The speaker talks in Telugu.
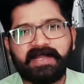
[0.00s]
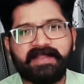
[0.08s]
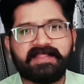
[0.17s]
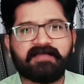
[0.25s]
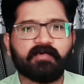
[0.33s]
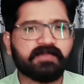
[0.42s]
బెడ్
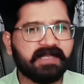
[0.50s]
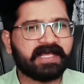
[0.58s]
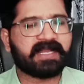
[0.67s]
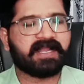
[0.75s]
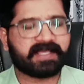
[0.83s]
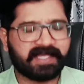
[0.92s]
అది
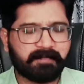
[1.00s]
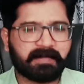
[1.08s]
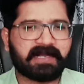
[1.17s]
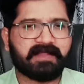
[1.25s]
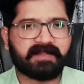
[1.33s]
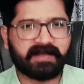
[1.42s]
వద్దులేరా నాకేం
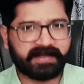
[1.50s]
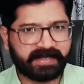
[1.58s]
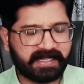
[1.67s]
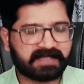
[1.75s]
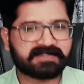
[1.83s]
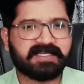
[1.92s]
పర్లేదురా
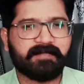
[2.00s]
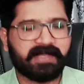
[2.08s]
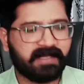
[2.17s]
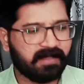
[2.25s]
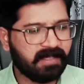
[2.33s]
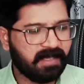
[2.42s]
డీలక్స్
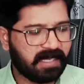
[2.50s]
ఏమైనా